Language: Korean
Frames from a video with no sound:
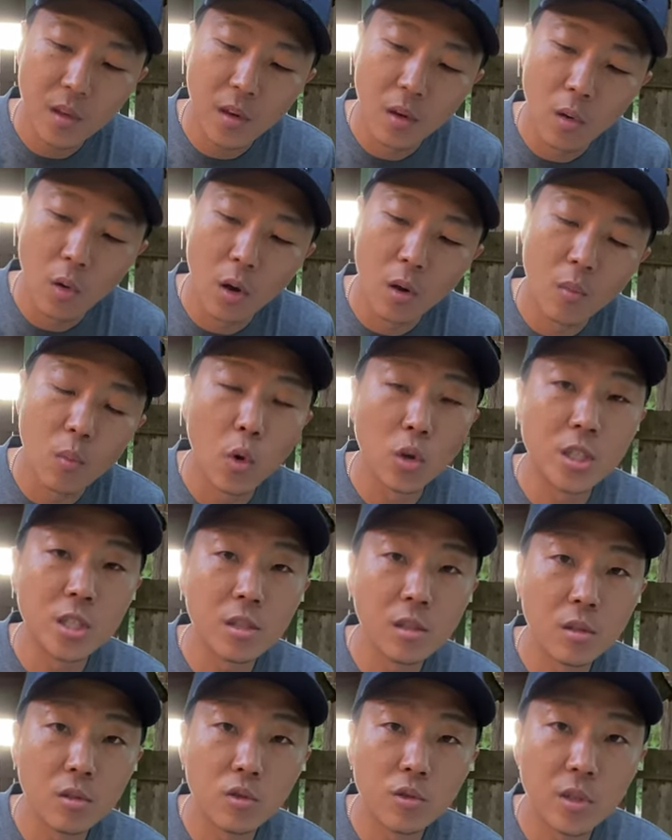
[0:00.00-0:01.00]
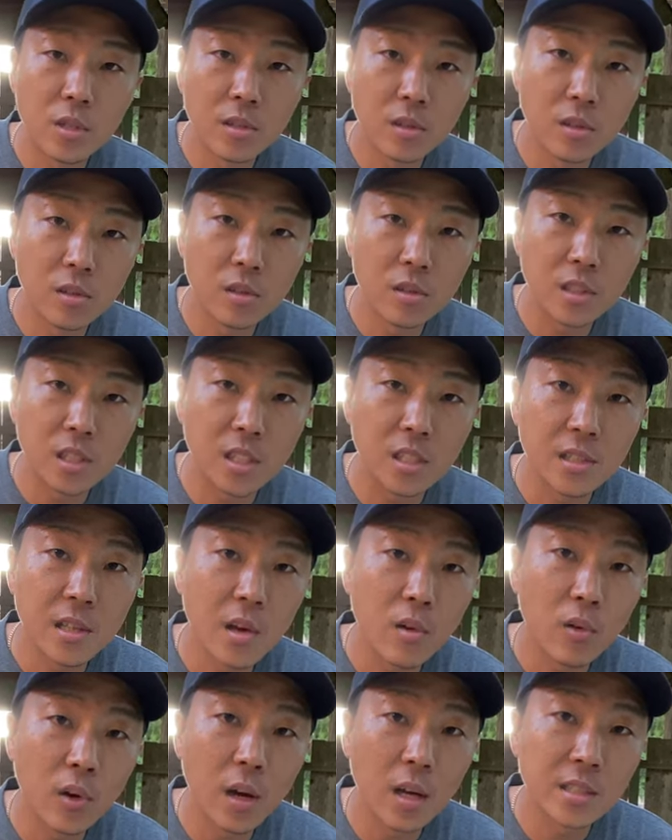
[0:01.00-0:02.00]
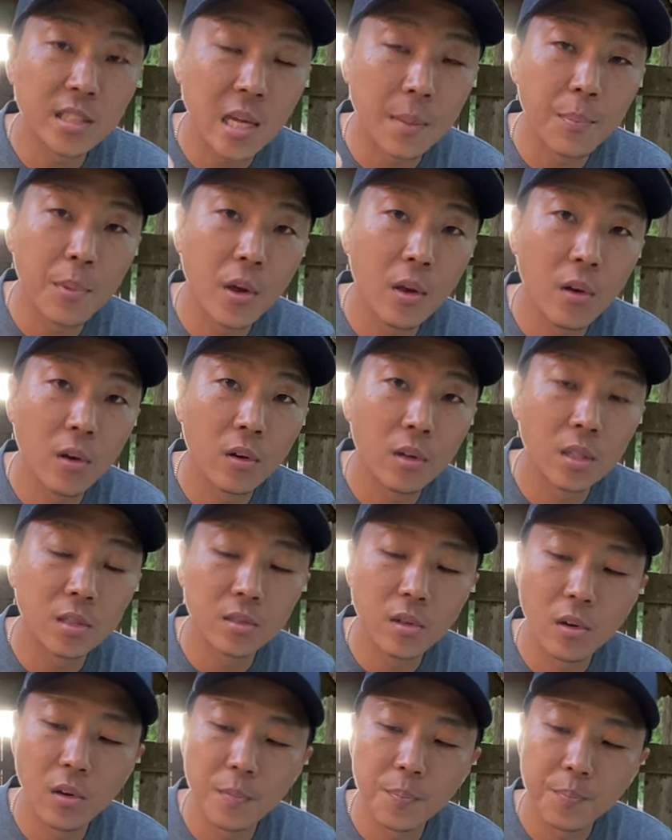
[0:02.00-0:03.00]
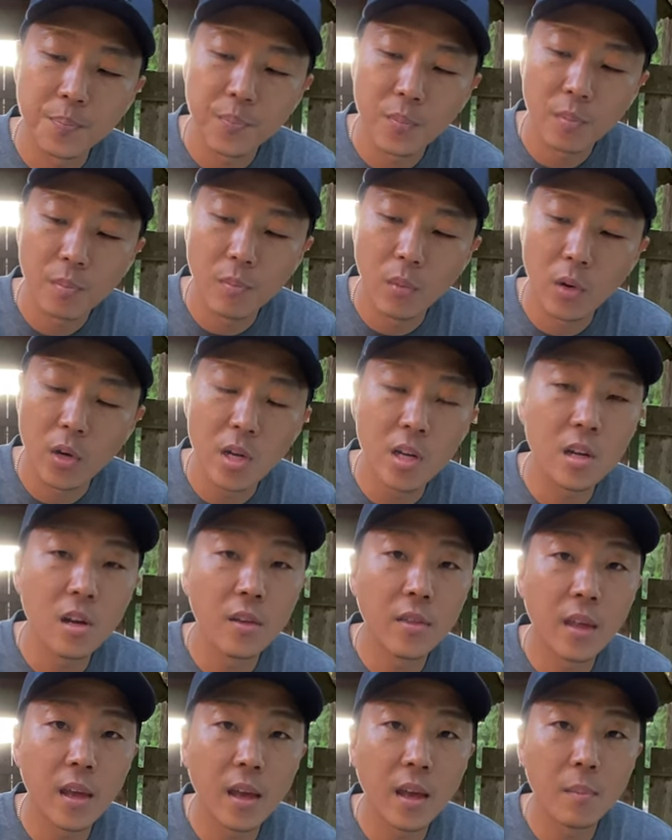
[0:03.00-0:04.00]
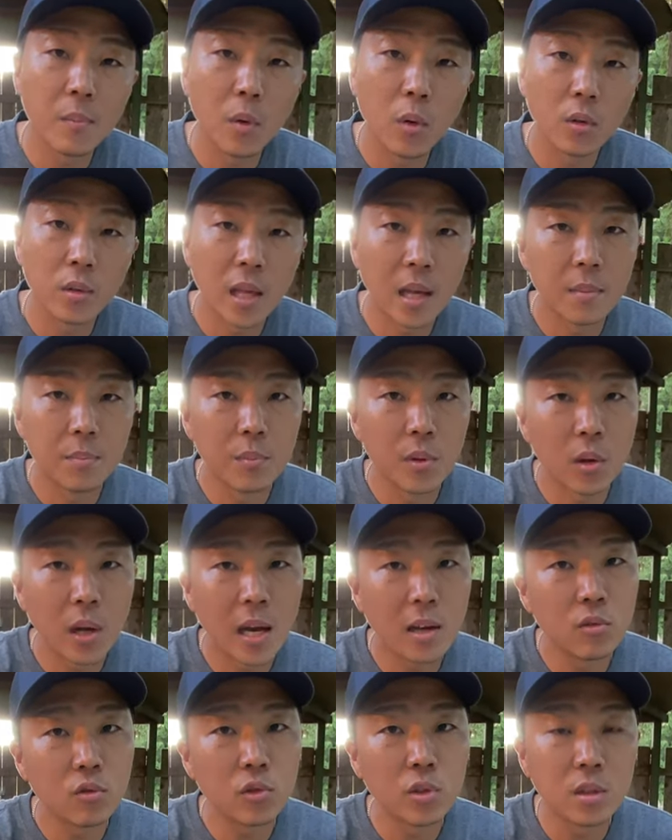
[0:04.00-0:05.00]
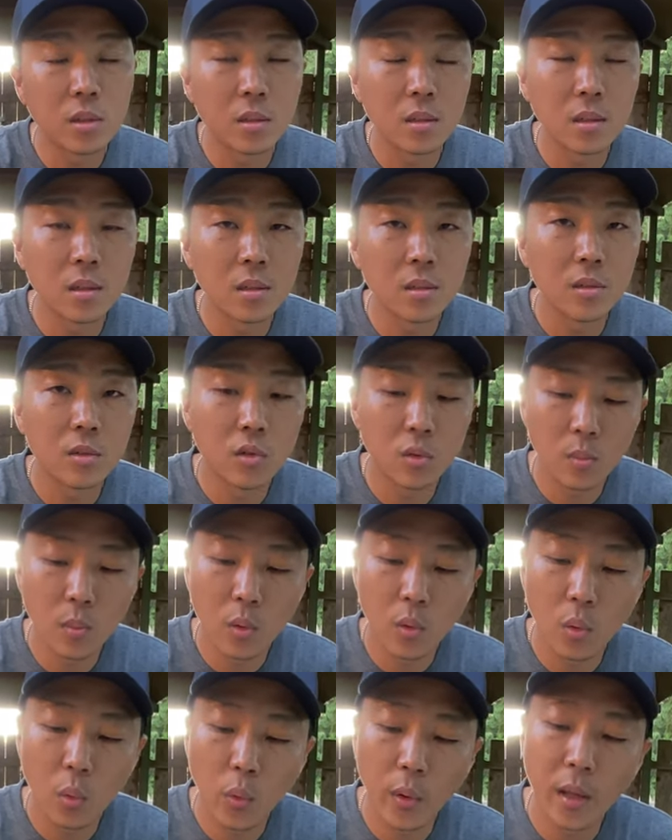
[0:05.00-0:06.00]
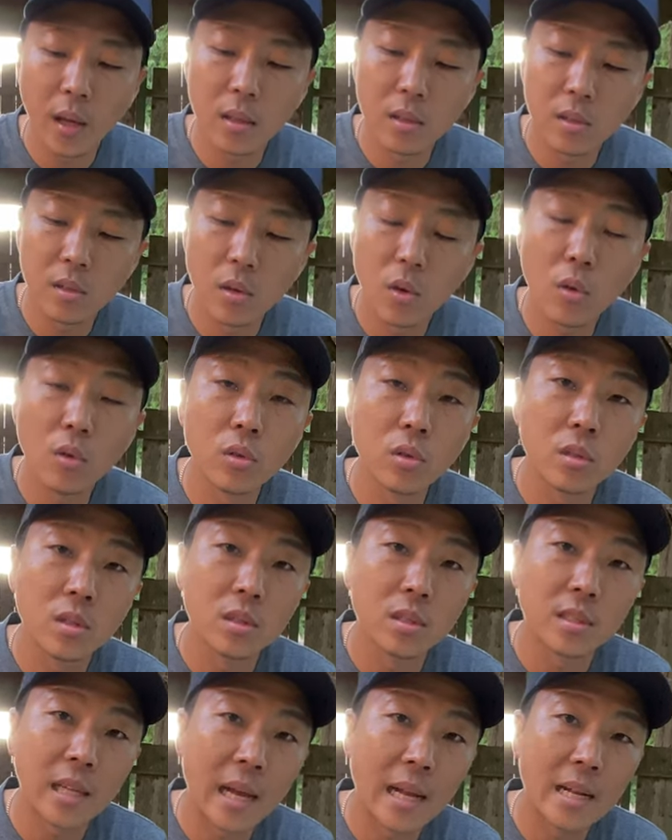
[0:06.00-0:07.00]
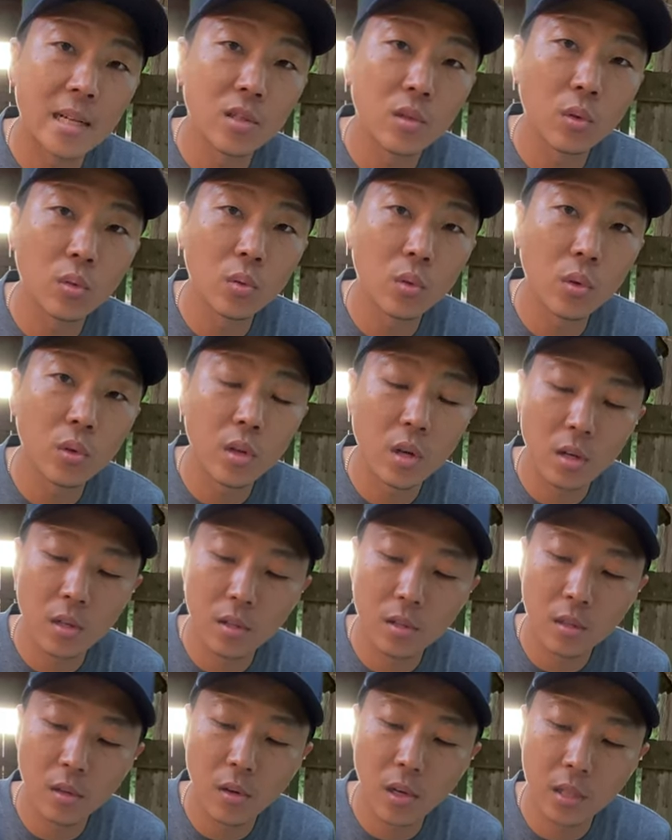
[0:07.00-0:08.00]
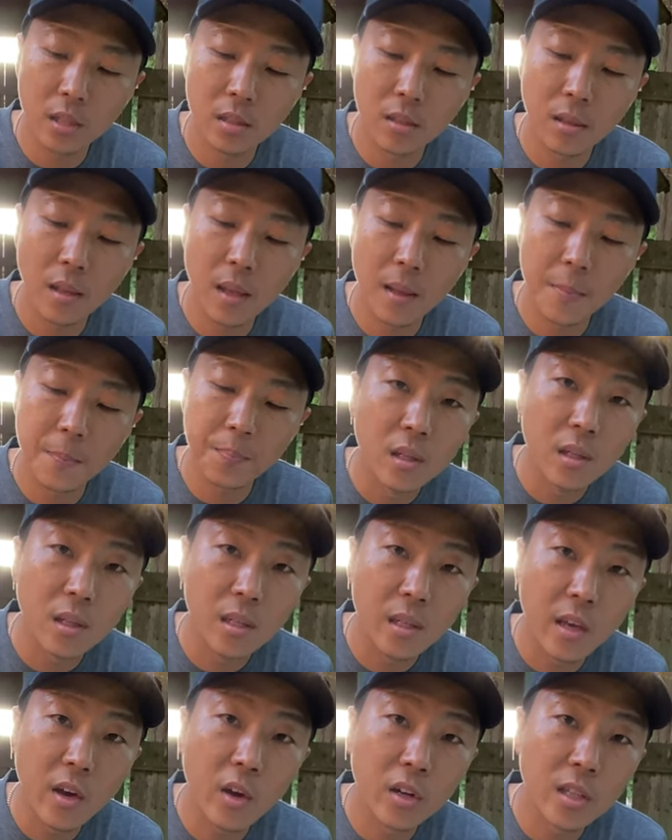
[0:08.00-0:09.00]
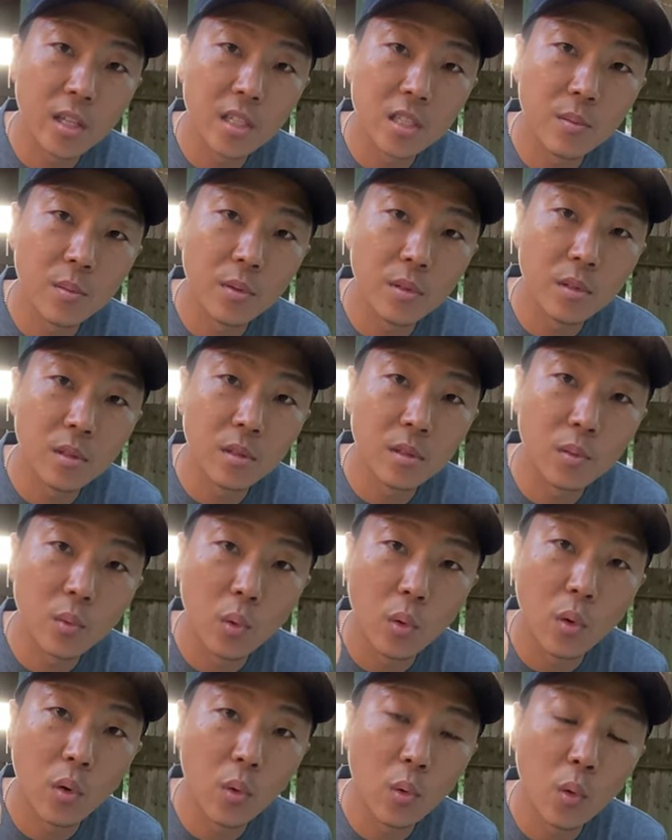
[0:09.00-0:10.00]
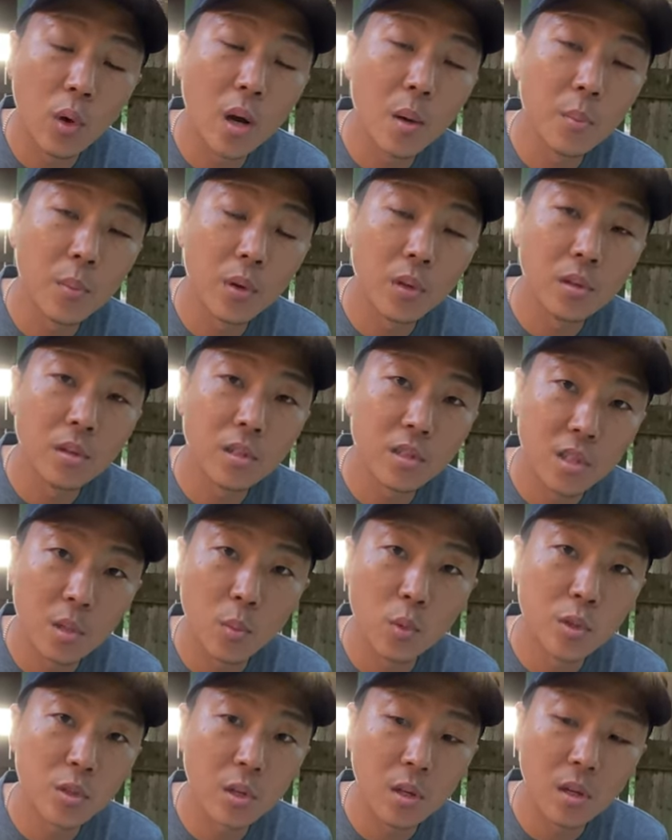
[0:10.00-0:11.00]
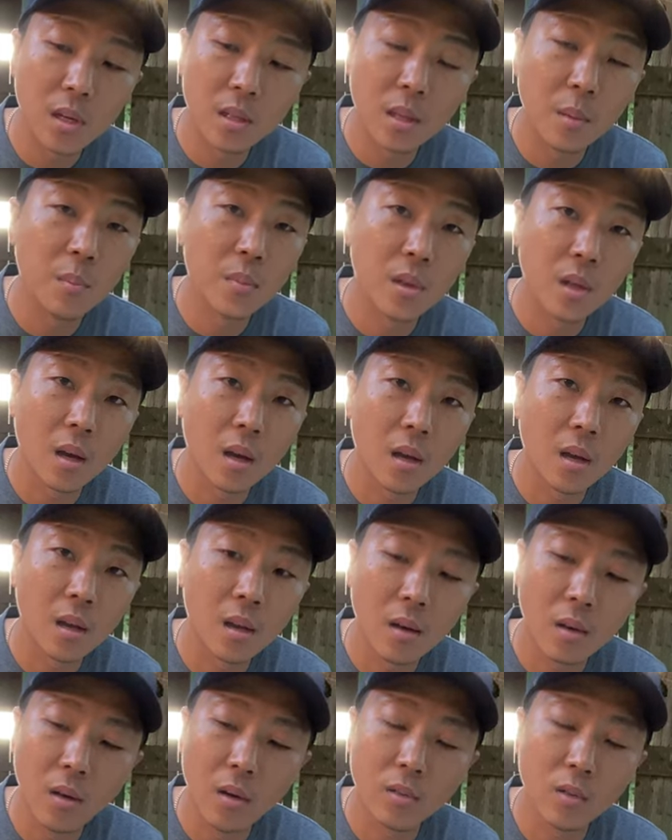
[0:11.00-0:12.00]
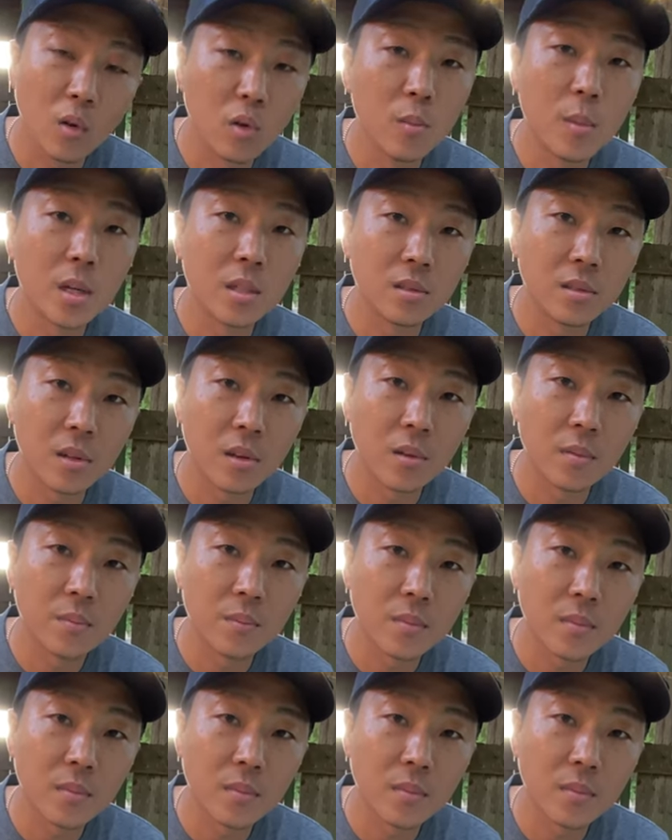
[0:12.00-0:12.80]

어, 워싱턴주에서는 이 새우가 잡혀요 그래서 뭐 1년에 뭐 단 하루 이틀 그리고 뭐 올해 같은 경우는 4일 정도 열리는 것 같은데 기회가 되시면은 요거 꼭 한번 드셔보셔야 됩니다 어, 너무 맛있어요